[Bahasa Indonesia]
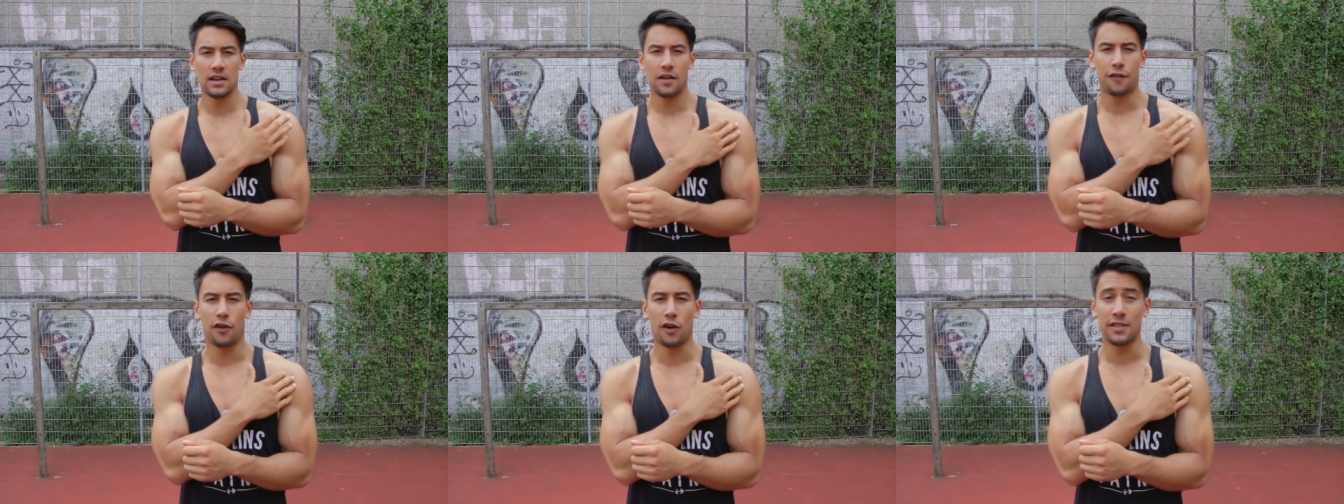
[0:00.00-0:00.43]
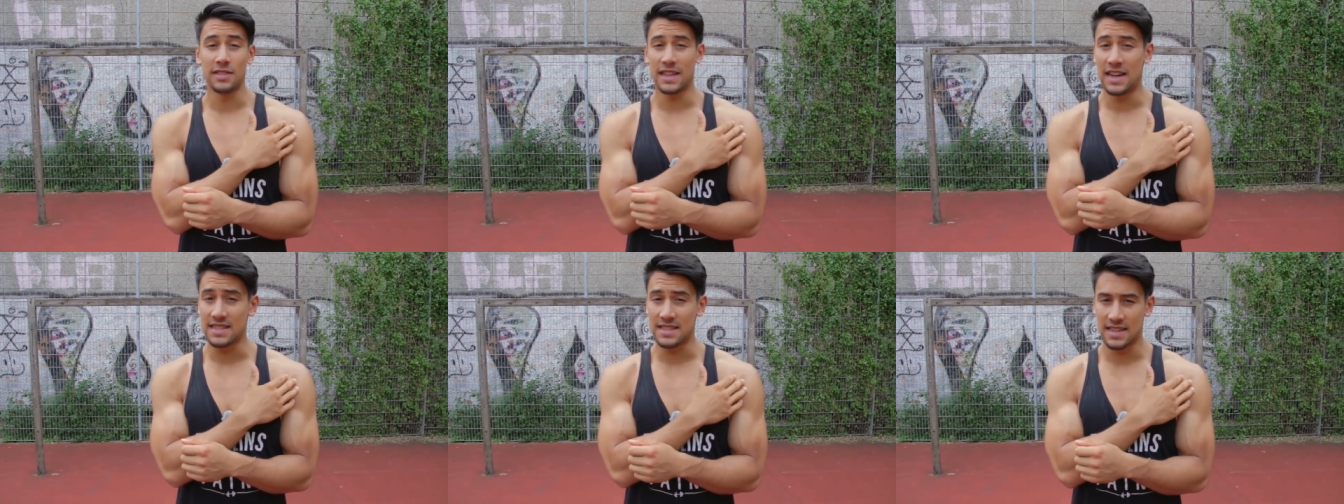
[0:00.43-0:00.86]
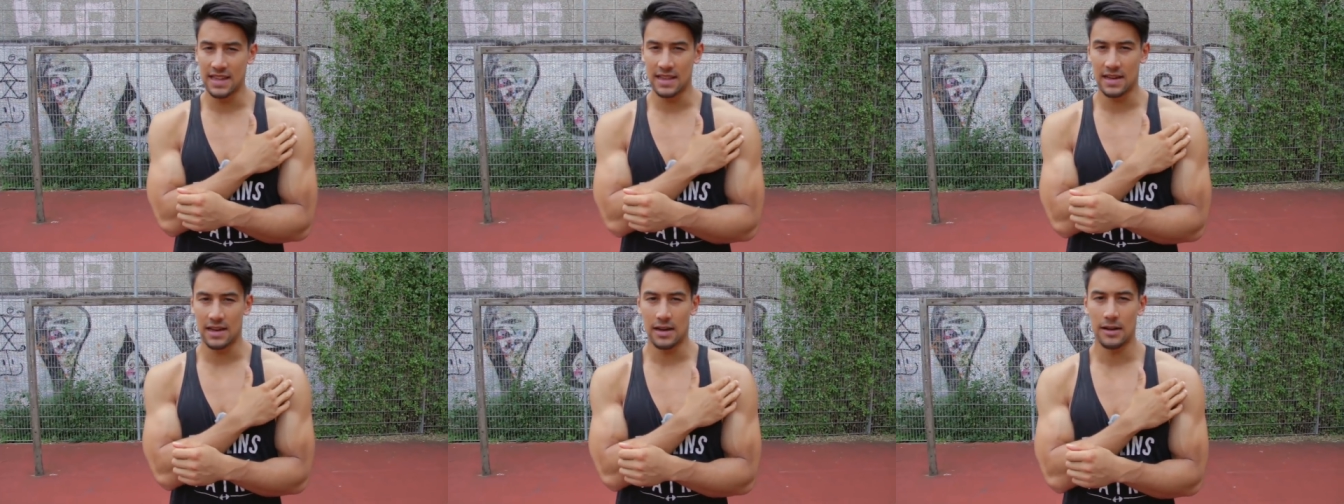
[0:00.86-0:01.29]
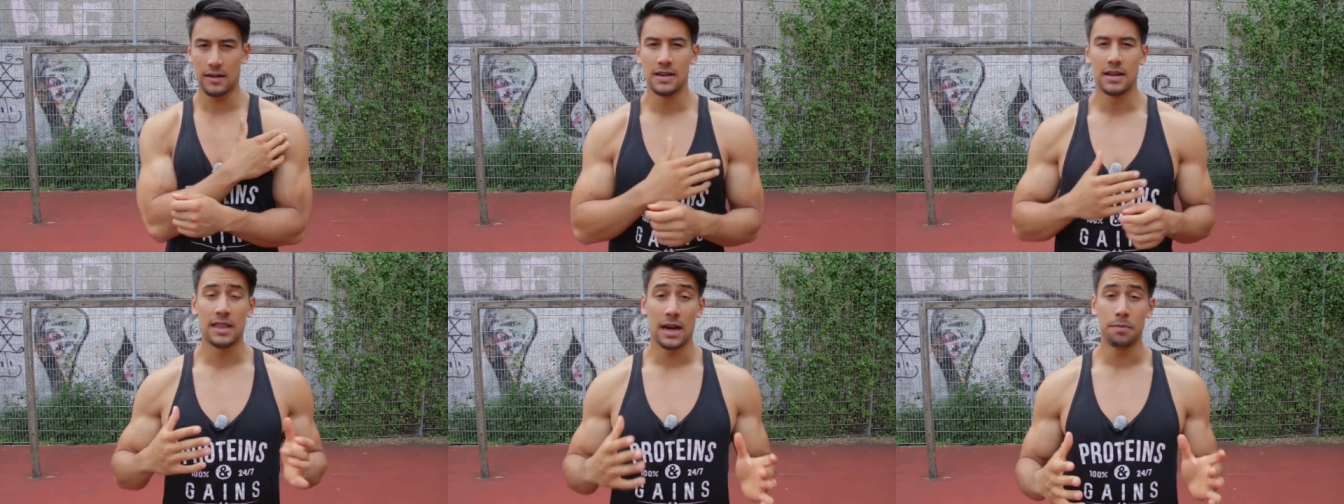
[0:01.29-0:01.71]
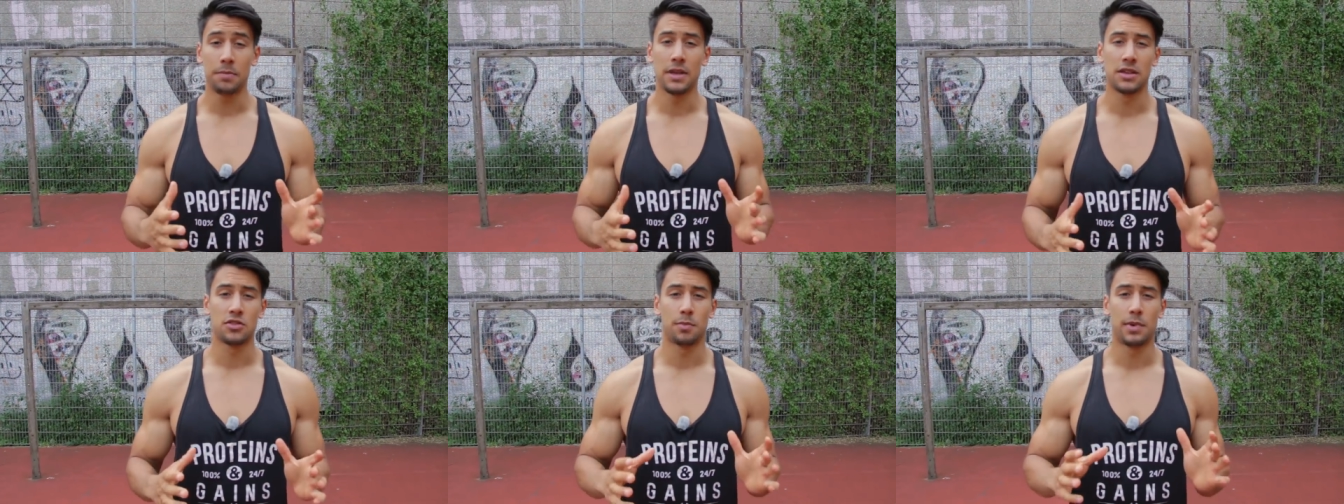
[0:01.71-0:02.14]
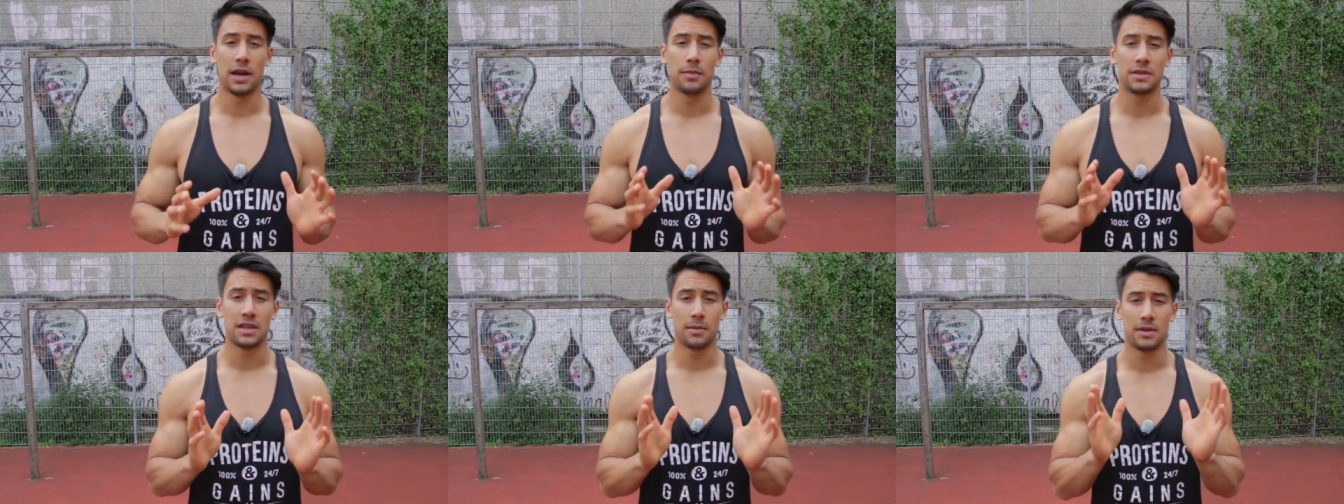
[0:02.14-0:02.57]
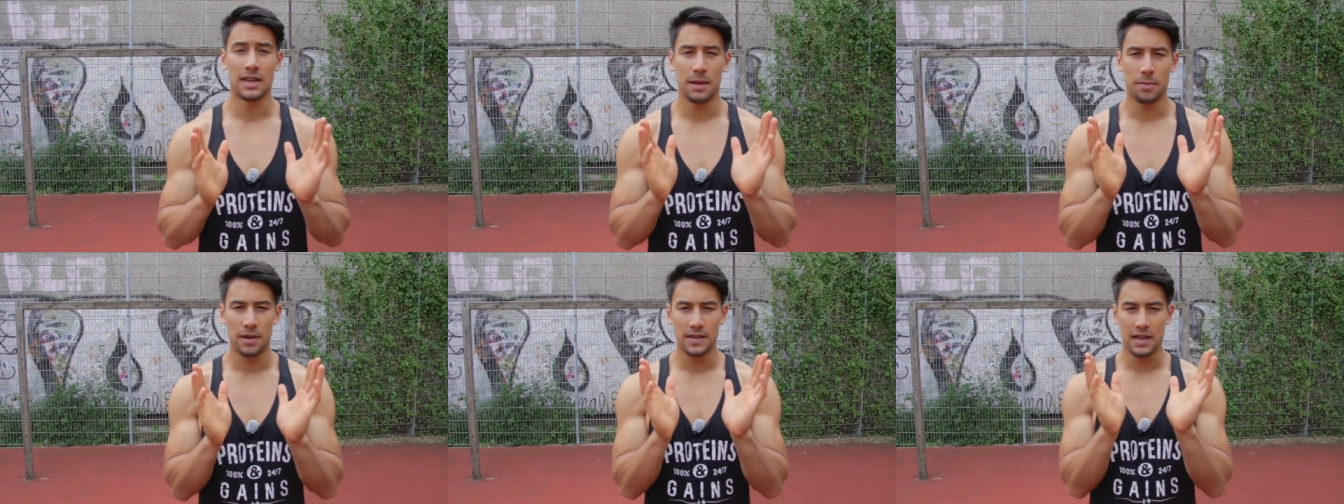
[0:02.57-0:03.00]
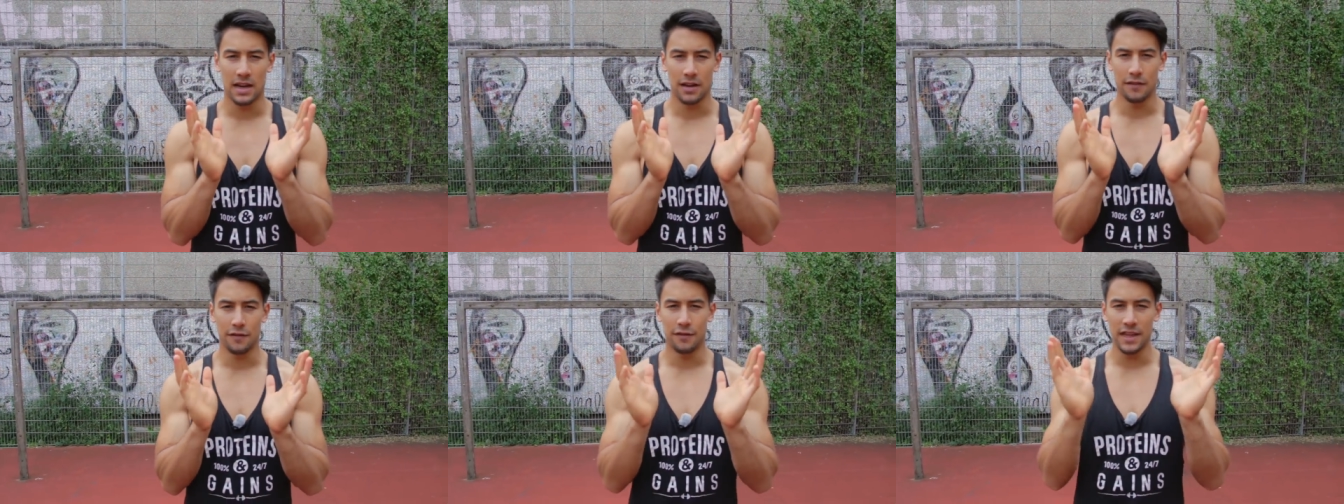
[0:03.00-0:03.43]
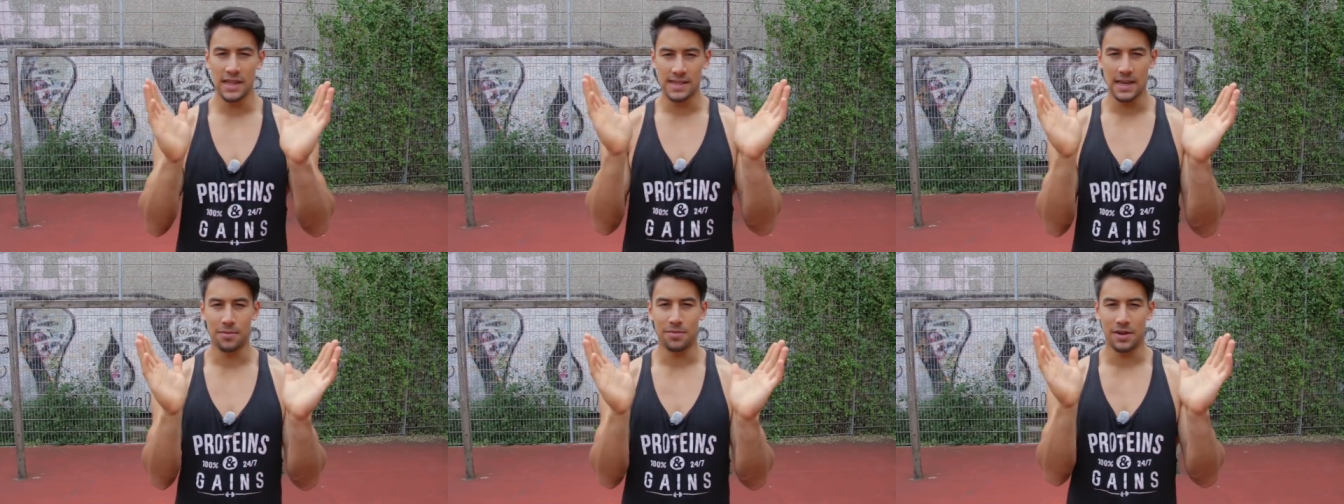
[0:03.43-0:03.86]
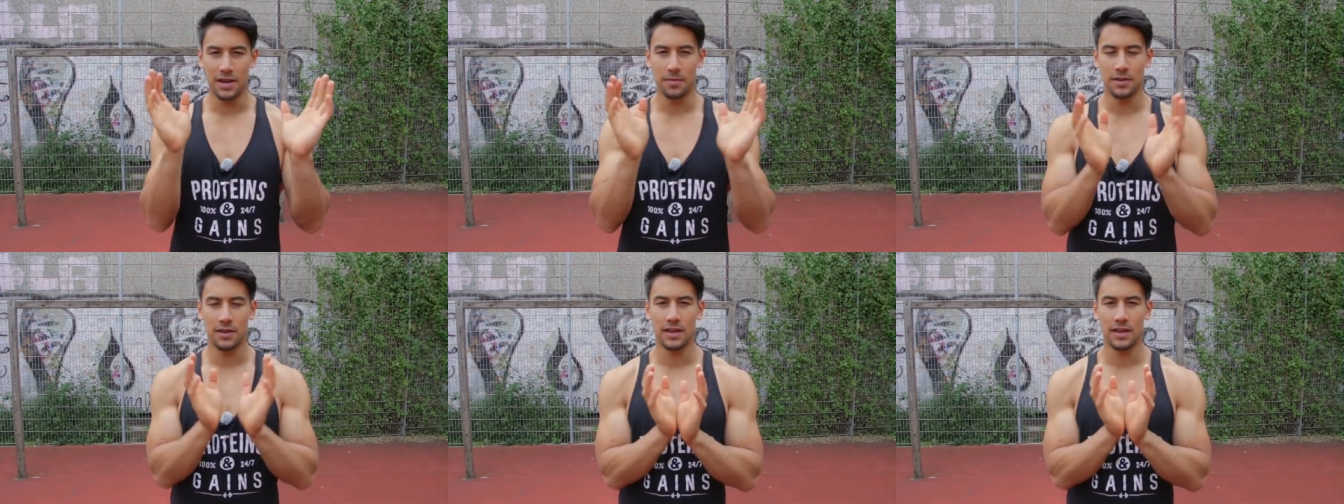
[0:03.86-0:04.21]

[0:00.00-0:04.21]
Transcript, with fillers: front delts kita. Tapi supaya bisa mendapatkan V-taper